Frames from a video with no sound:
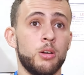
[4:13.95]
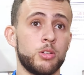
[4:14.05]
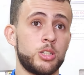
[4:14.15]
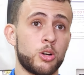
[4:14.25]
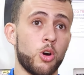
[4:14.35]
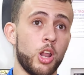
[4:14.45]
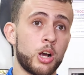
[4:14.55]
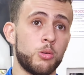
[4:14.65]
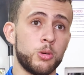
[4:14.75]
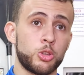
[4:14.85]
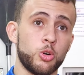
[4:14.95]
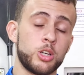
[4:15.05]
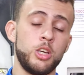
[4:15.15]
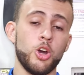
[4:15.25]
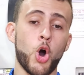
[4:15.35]
você coloca um motor
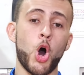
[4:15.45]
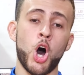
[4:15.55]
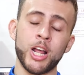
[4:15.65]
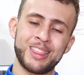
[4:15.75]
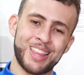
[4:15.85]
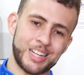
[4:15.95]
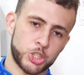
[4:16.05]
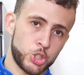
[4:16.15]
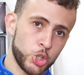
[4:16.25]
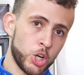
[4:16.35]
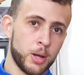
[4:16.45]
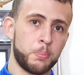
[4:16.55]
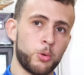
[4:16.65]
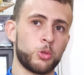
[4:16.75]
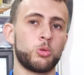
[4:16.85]
que rotaciona
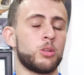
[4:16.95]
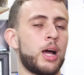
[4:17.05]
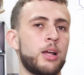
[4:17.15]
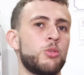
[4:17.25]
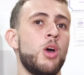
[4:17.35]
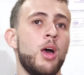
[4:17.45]
para o outro lado,